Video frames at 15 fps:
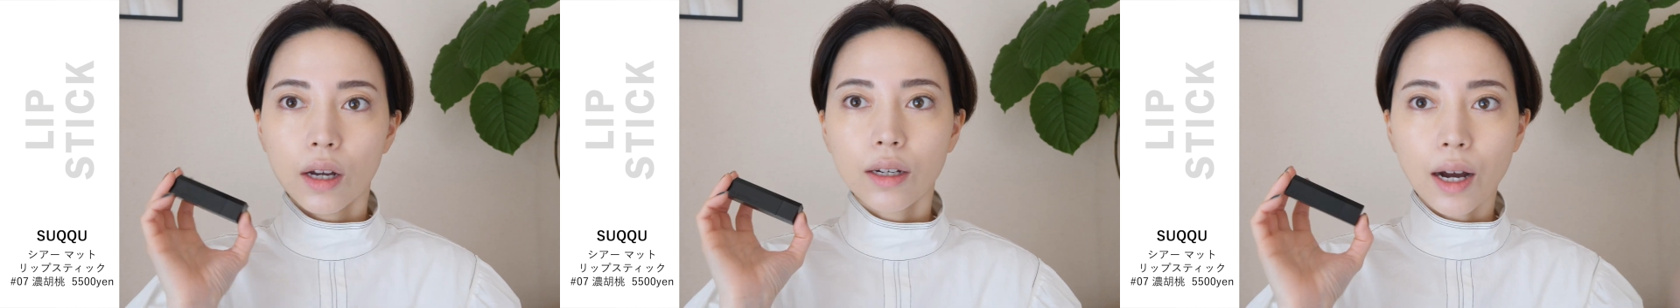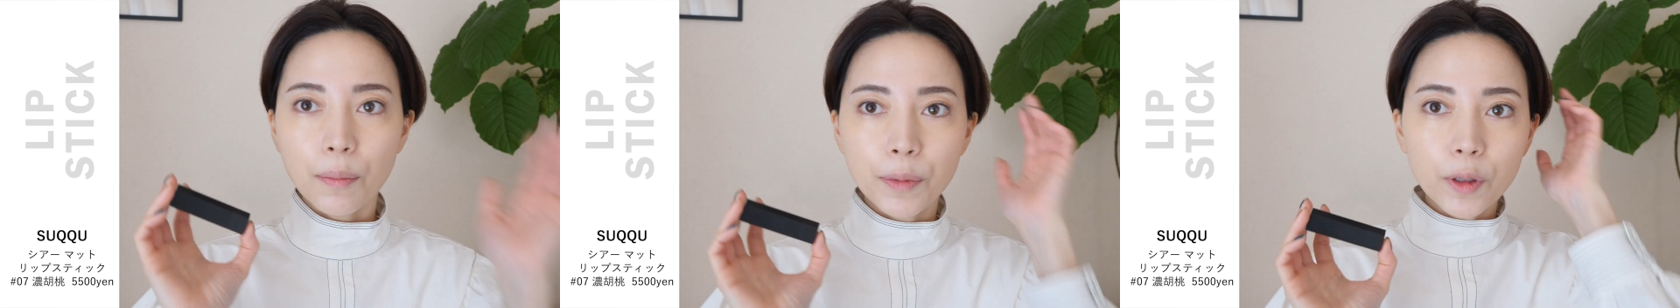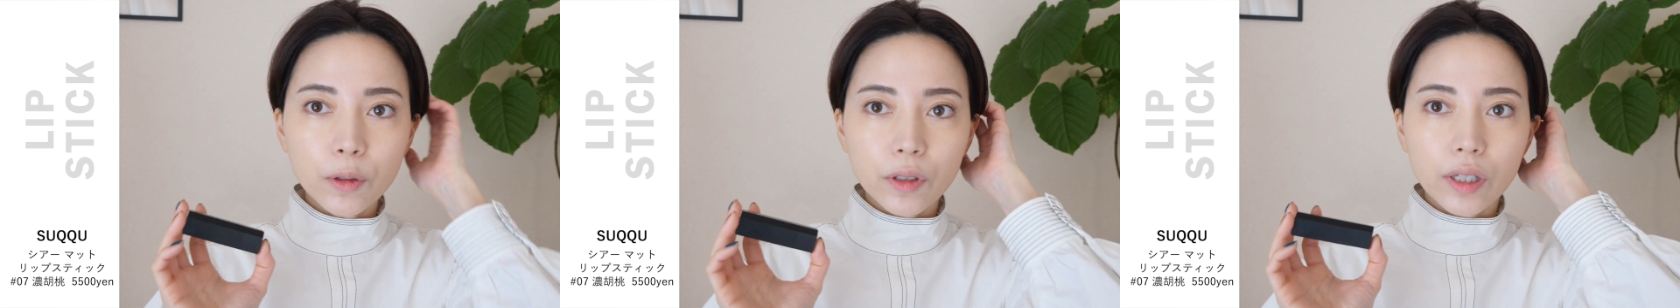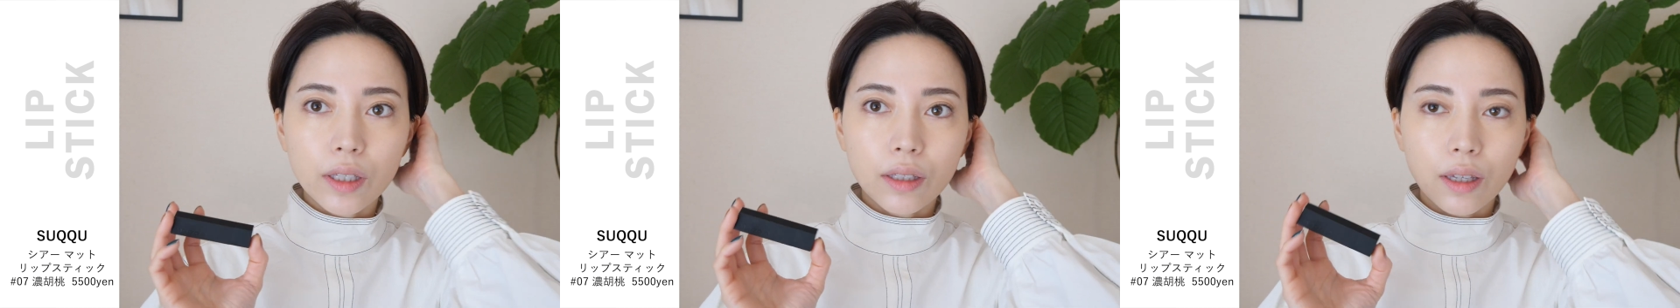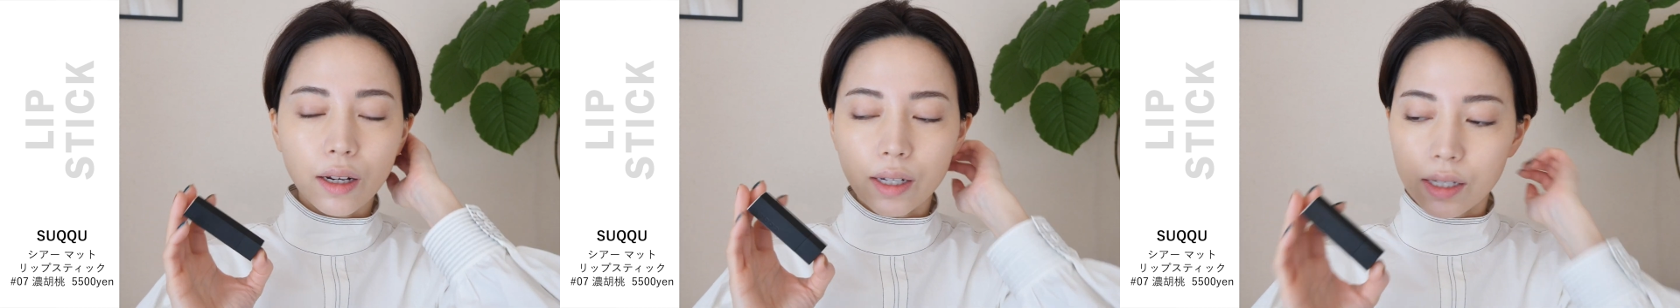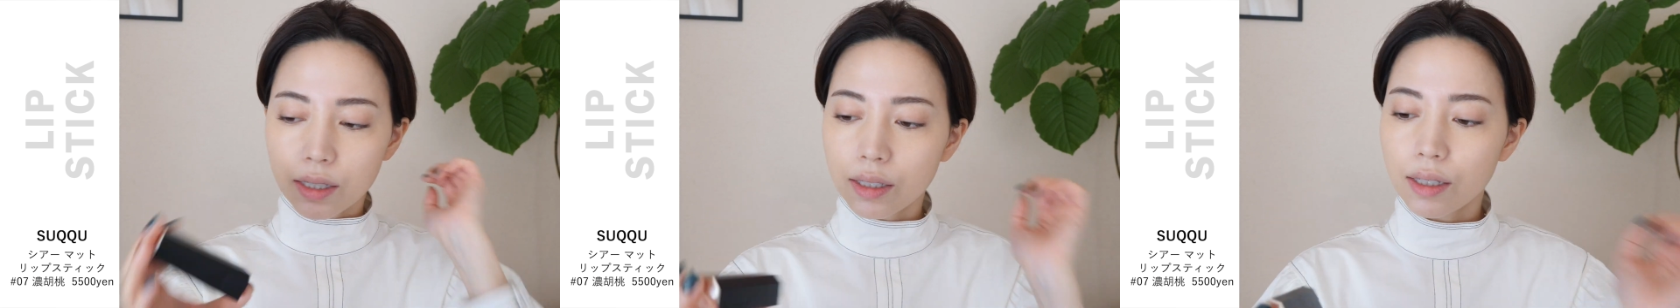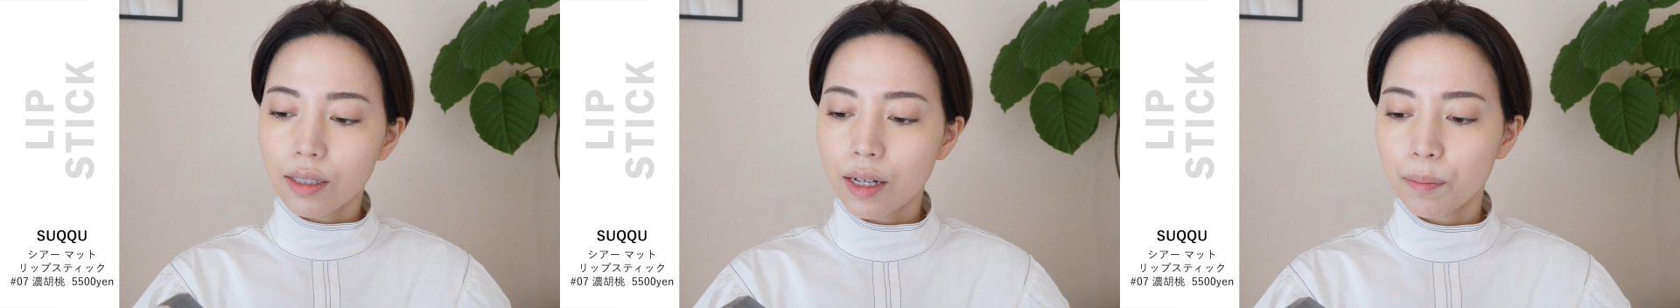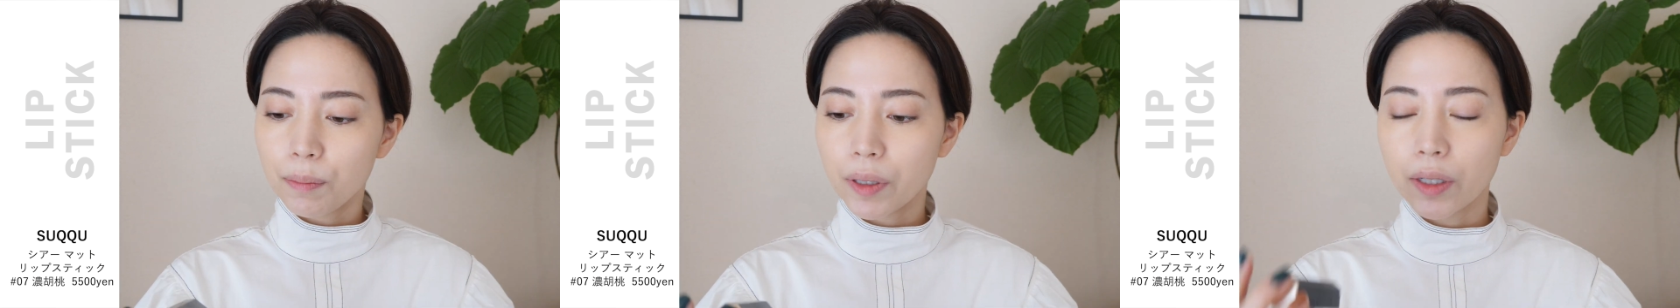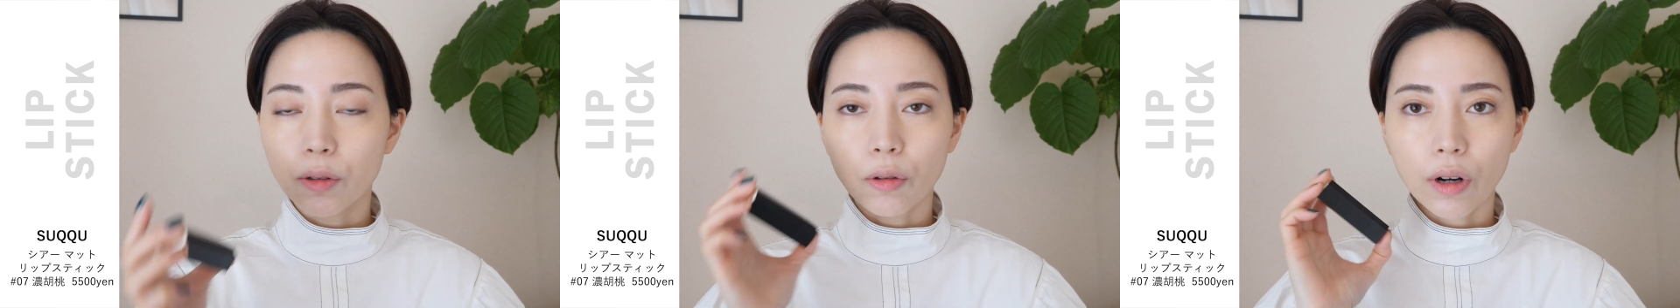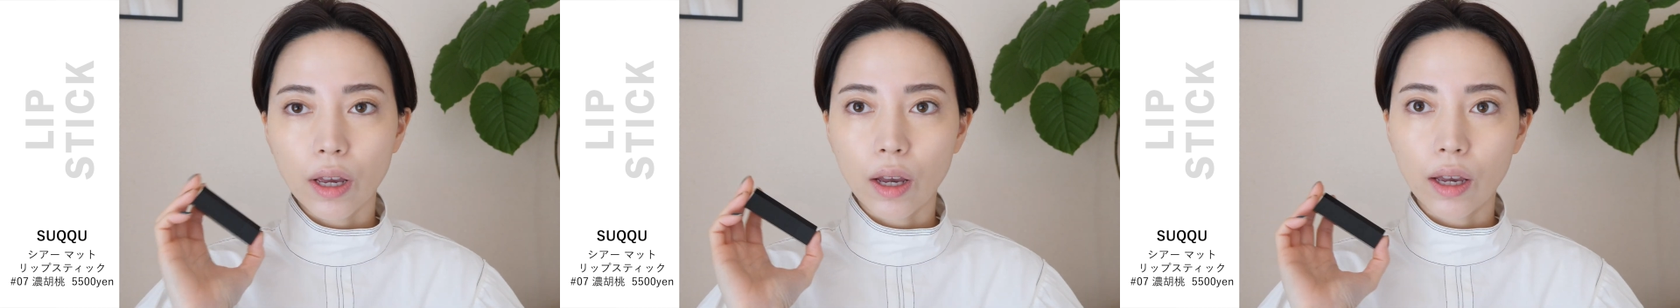髪を切ったら一気にやっぱり
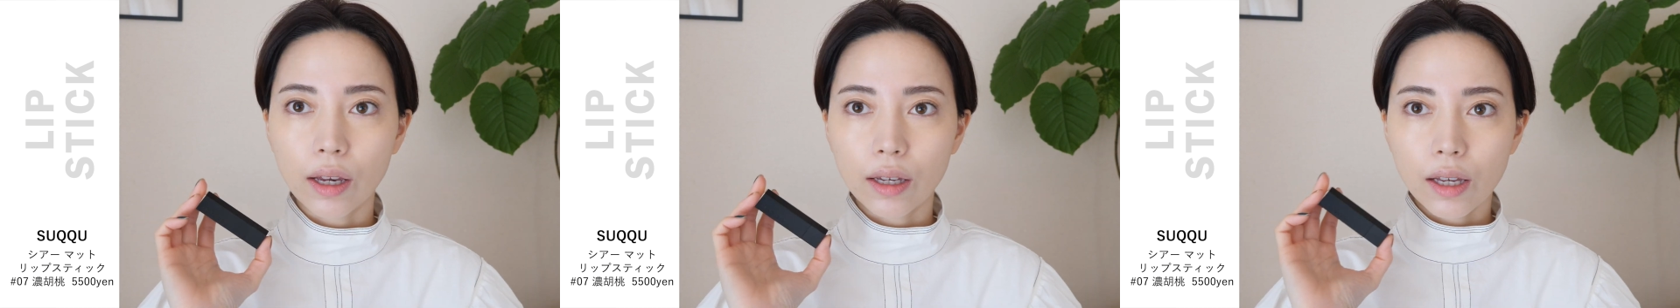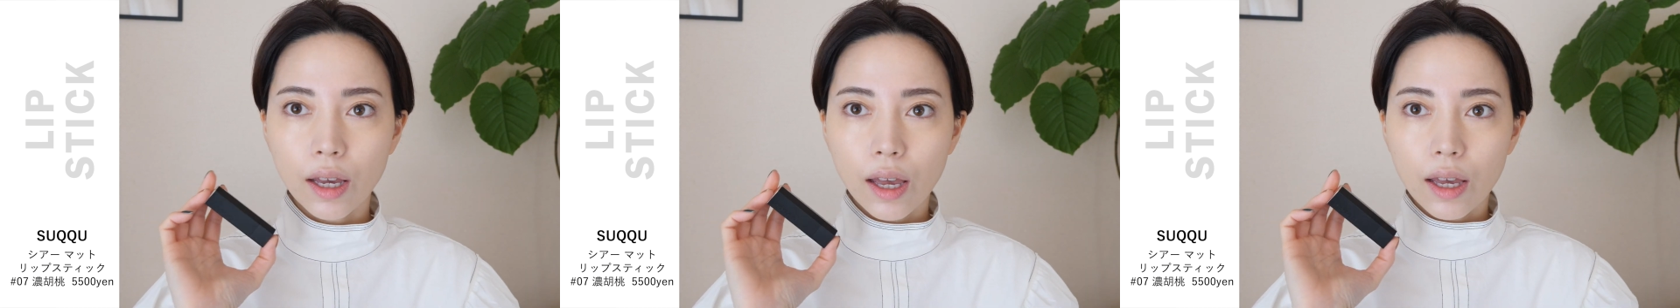これ